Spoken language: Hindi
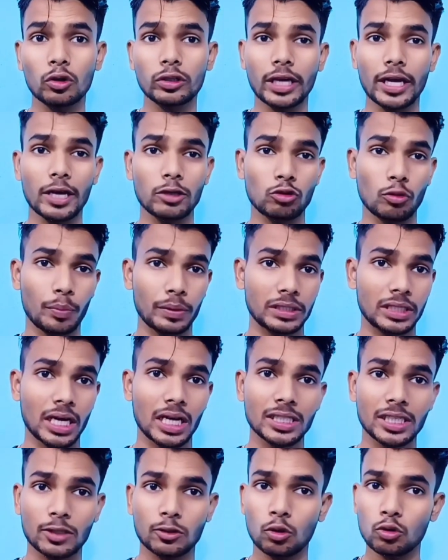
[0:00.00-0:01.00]
वो होता है
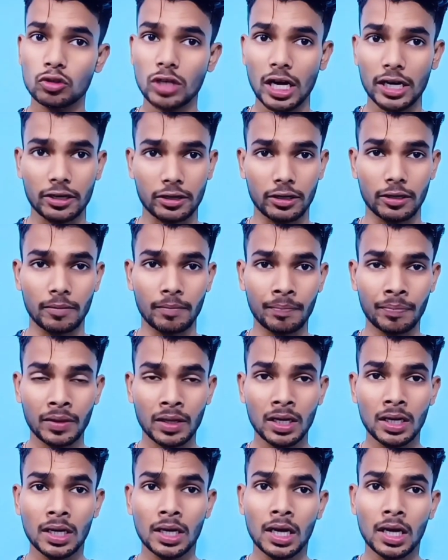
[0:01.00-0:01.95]
150 160 रन